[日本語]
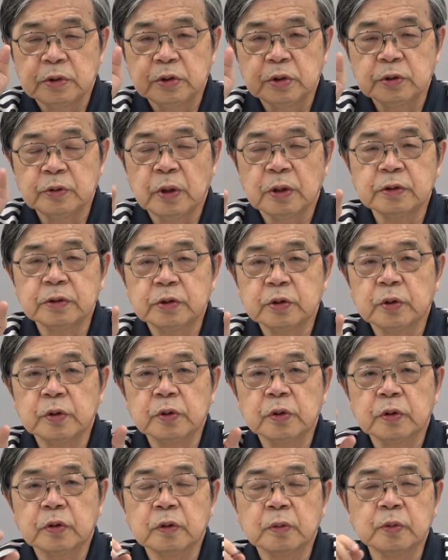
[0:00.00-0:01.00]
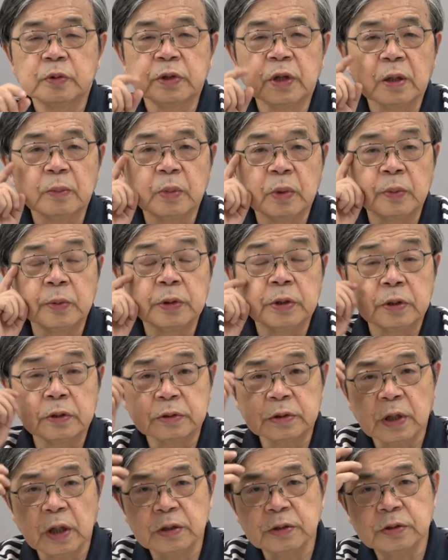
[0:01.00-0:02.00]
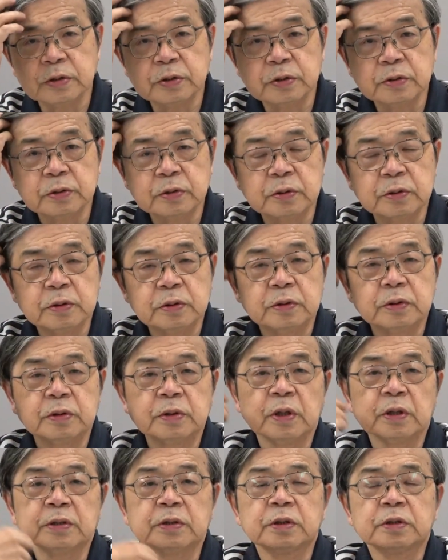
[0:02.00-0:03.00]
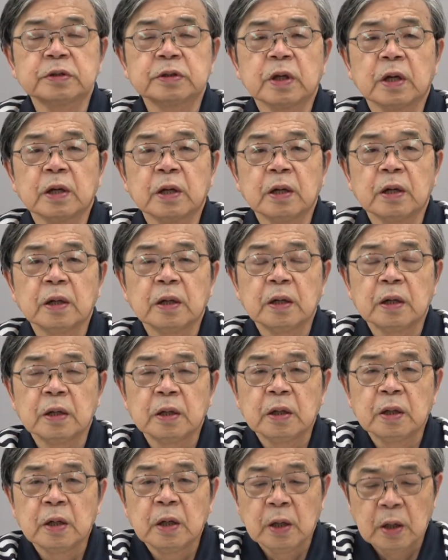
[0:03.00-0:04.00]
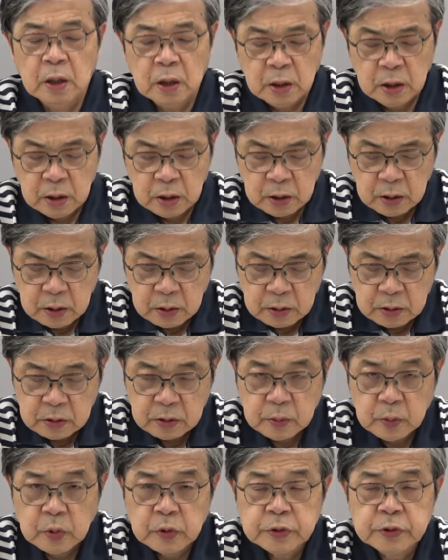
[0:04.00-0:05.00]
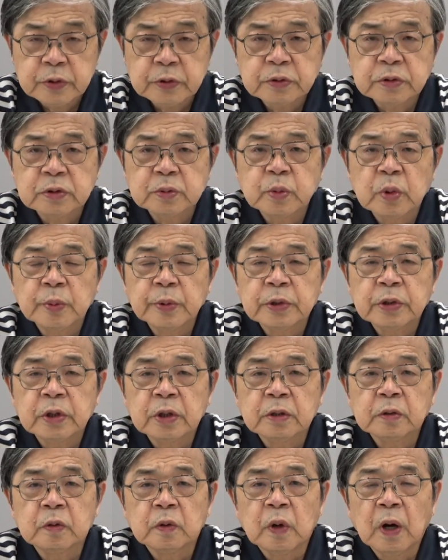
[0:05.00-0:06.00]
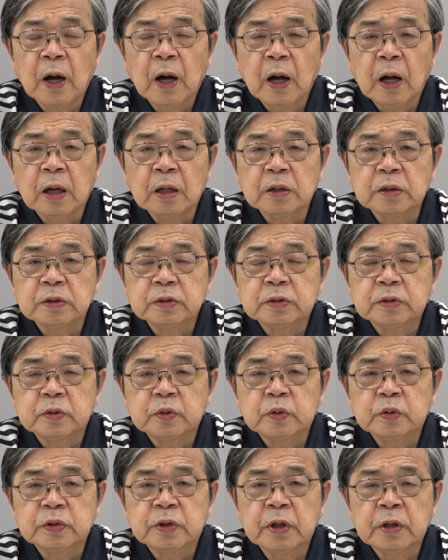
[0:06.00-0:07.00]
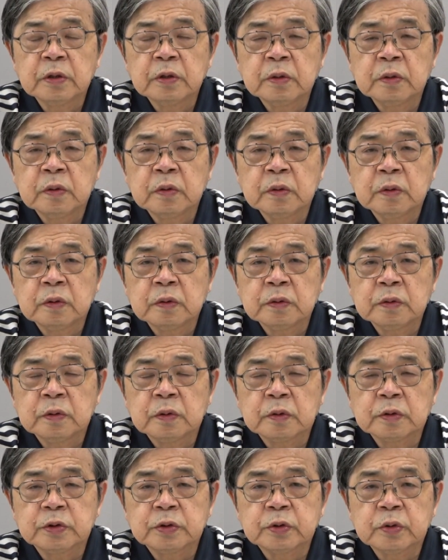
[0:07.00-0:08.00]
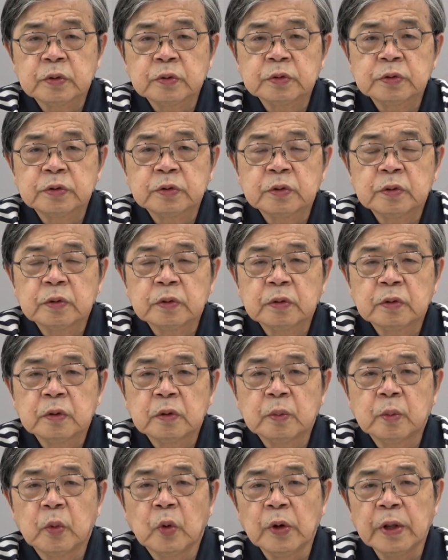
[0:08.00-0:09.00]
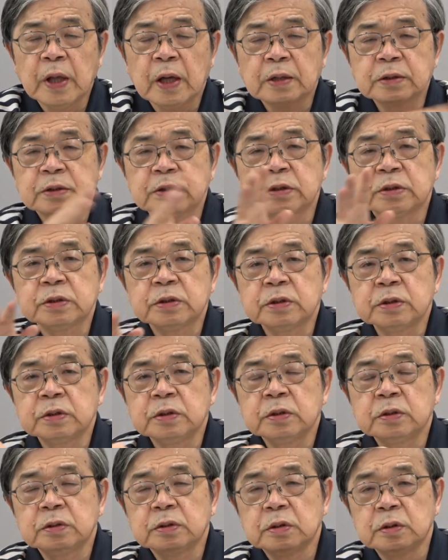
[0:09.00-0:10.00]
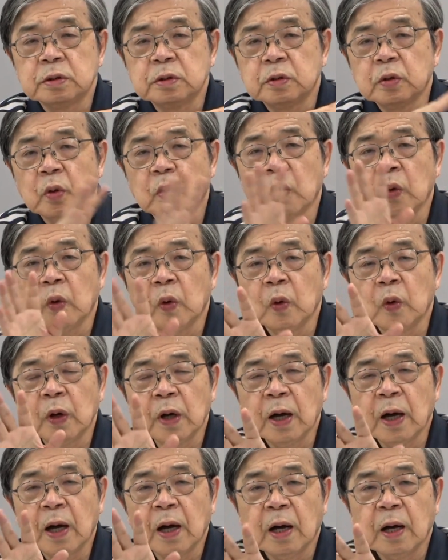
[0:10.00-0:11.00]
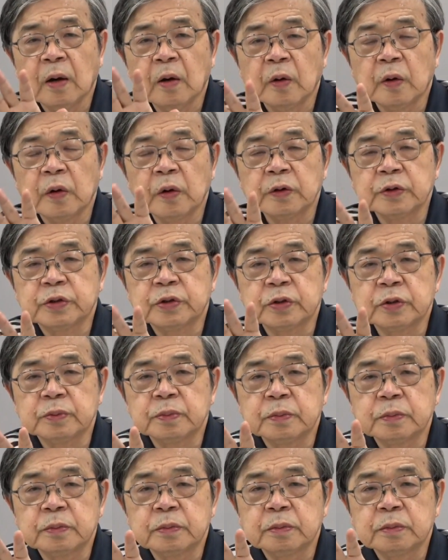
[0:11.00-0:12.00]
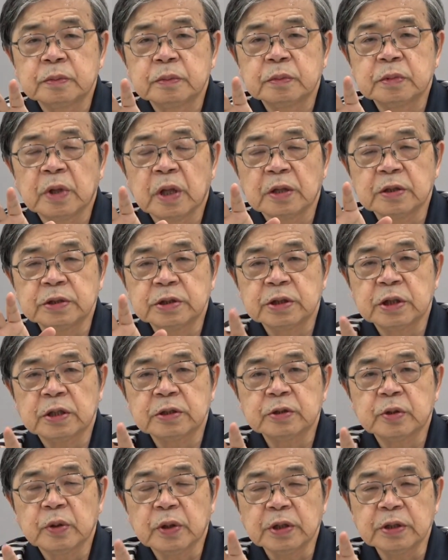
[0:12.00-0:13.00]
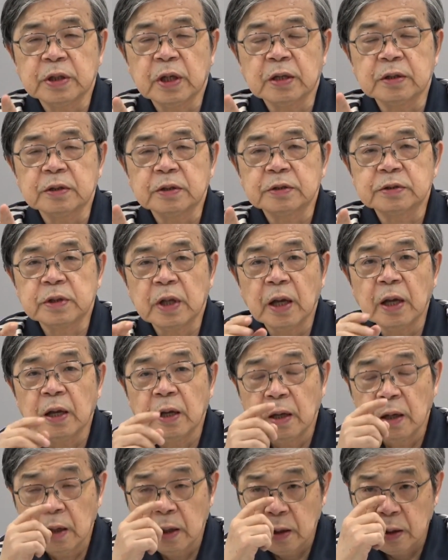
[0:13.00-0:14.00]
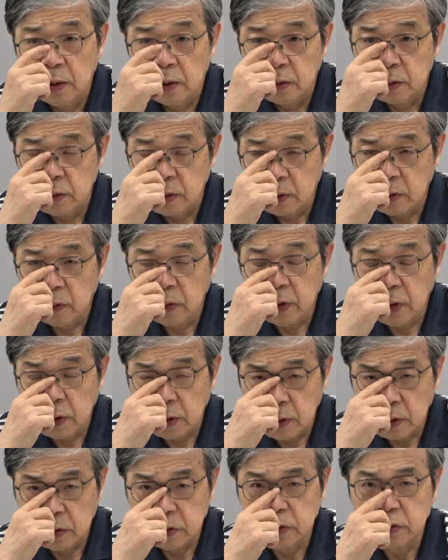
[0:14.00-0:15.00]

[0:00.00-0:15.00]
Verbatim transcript: いわゆる徴用工問題揉めてる最中なんですから。でもう一つ揉めたのはその天皇の肖像を燃やす動画を出展した人がいたんですね。でこれ